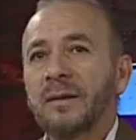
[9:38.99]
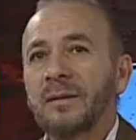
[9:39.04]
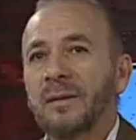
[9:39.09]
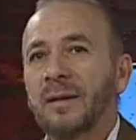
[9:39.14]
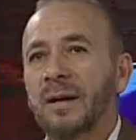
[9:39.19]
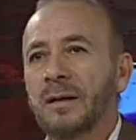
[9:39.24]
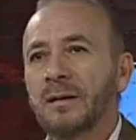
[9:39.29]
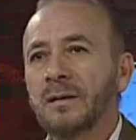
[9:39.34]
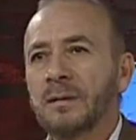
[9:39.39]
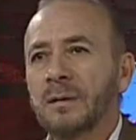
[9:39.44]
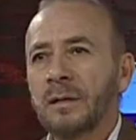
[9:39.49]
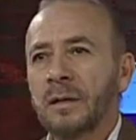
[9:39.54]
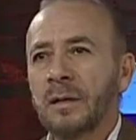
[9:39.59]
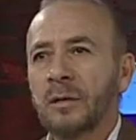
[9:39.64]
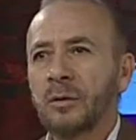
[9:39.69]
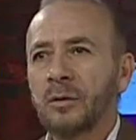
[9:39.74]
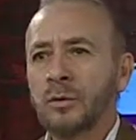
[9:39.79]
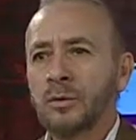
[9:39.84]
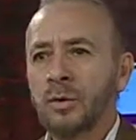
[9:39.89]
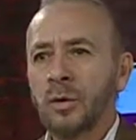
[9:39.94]
Eh,
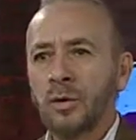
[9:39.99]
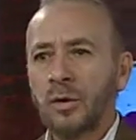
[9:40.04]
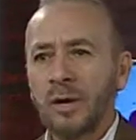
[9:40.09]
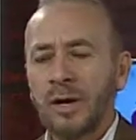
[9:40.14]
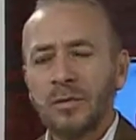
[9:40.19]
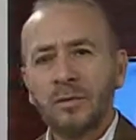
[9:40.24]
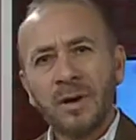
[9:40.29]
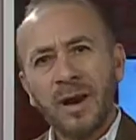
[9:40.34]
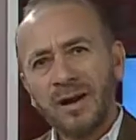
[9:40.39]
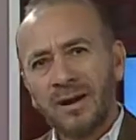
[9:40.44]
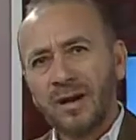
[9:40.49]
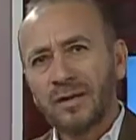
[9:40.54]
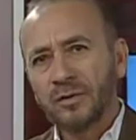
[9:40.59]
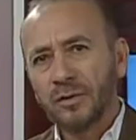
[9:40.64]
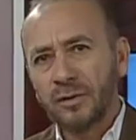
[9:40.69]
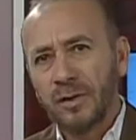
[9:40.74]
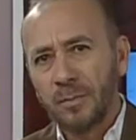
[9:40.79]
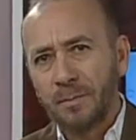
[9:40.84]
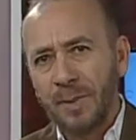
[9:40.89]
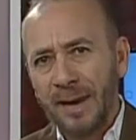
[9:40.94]
yo creo que una
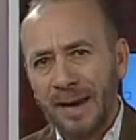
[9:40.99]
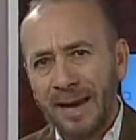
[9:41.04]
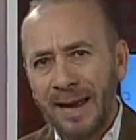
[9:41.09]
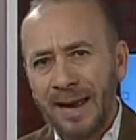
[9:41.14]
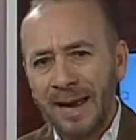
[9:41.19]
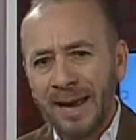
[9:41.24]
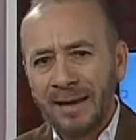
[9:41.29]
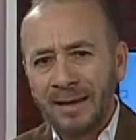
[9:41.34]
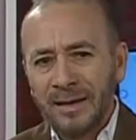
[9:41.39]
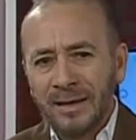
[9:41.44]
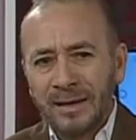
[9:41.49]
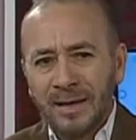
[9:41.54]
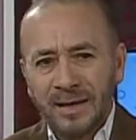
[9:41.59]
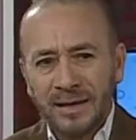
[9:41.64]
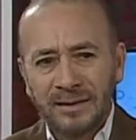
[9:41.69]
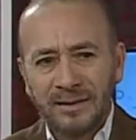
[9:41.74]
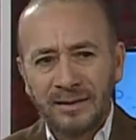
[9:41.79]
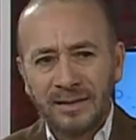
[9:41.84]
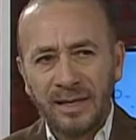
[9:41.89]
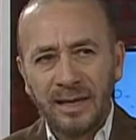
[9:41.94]
relación de pareja
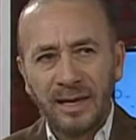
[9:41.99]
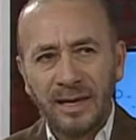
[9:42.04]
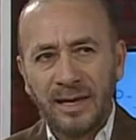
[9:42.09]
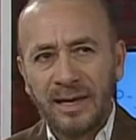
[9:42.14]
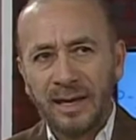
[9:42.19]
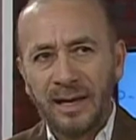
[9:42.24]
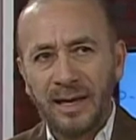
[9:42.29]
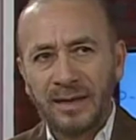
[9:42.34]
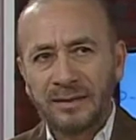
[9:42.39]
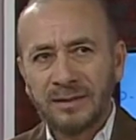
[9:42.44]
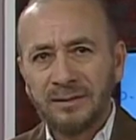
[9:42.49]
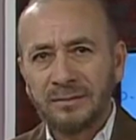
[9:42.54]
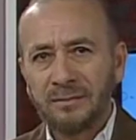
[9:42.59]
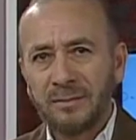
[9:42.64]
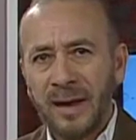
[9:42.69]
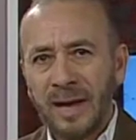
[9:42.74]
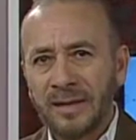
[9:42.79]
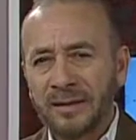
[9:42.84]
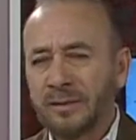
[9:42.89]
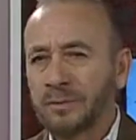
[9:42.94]
es de las
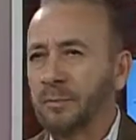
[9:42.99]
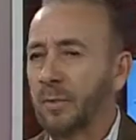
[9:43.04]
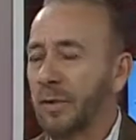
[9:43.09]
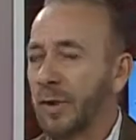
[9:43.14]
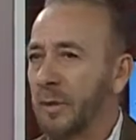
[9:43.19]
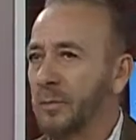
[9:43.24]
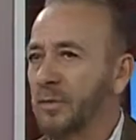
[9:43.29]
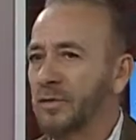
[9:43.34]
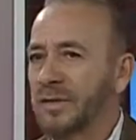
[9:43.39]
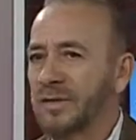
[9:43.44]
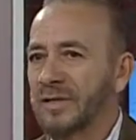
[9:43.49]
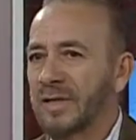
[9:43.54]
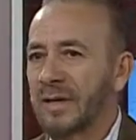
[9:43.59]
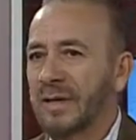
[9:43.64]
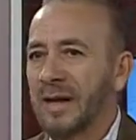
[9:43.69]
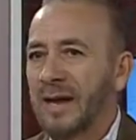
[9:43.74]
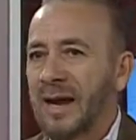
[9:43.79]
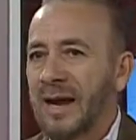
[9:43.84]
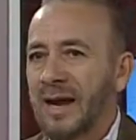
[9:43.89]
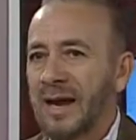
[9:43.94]
más, podríamos
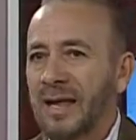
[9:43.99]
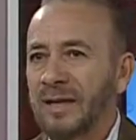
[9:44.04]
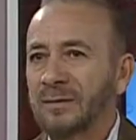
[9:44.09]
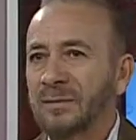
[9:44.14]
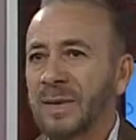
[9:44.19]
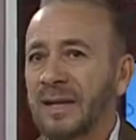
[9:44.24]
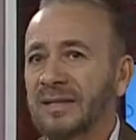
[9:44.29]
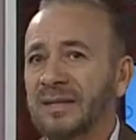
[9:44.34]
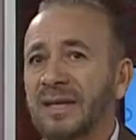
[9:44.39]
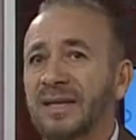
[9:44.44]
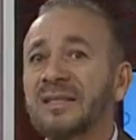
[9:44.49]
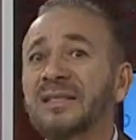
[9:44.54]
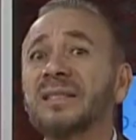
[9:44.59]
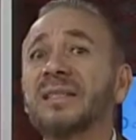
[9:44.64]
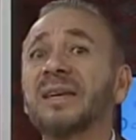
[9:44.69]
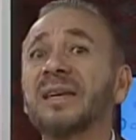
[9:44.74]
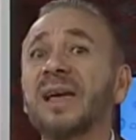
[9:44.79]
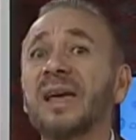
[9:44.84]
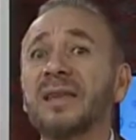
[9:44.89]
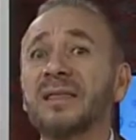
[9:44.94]
decir, las más
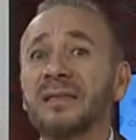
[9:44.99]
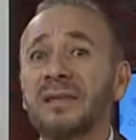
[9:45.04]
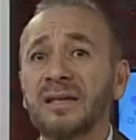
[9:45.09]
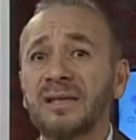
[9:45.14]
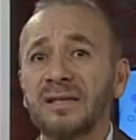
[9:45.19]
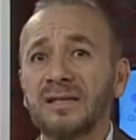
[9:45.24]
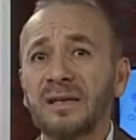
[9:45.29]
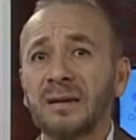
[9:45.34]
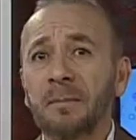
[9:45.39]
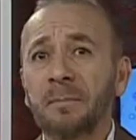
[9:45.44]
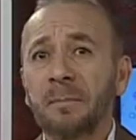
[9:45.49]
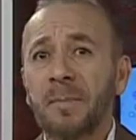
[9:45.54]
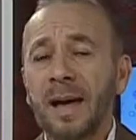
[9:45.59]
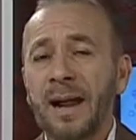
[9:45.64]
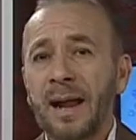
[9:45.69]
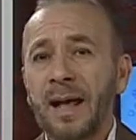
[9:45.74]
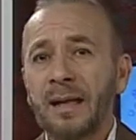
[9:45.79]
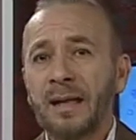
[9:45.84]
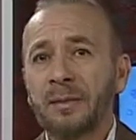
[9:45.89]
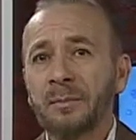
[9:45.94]
exigentes
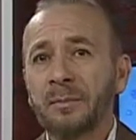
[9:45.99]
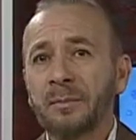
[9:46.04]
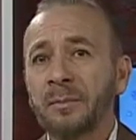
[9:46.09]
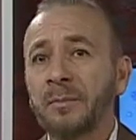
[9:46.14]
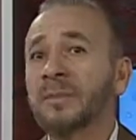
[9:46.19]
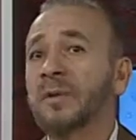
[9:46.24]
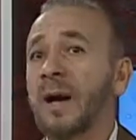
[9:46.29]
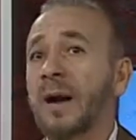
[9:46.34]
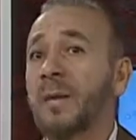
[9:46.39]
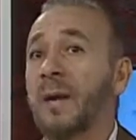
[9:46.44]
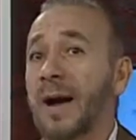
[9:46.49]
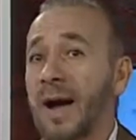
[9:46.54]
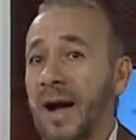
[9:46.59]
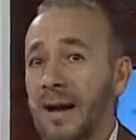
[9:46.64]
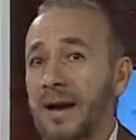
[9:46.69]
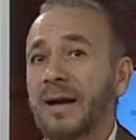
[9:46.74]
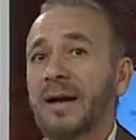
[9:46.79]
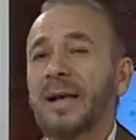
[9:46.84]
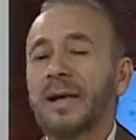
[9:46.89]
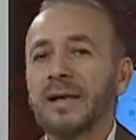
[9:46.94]
para
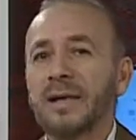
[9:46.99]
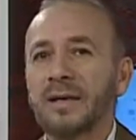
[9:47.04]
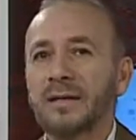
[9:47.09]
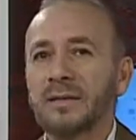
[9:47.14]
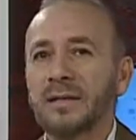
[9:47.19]
trabajar en ella,